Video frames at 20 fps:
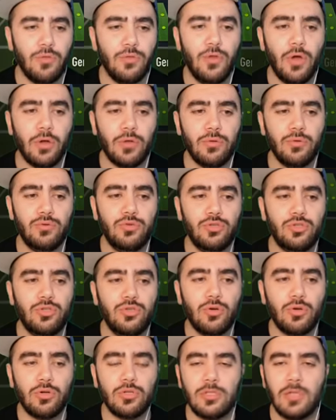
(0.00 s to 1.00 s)
4-3-3
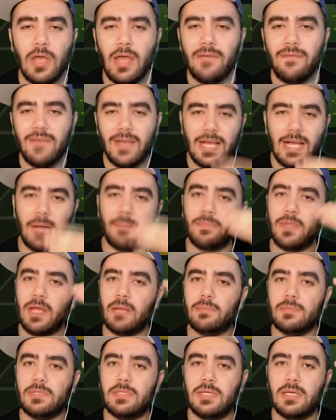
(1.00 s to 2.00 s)
diyoruz ve
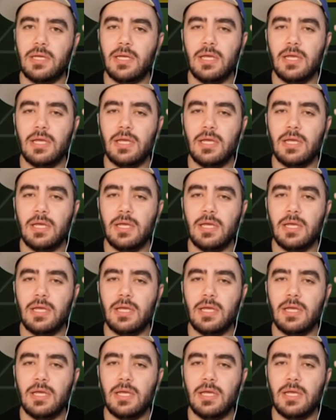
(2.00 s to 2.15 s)
kaptanımızı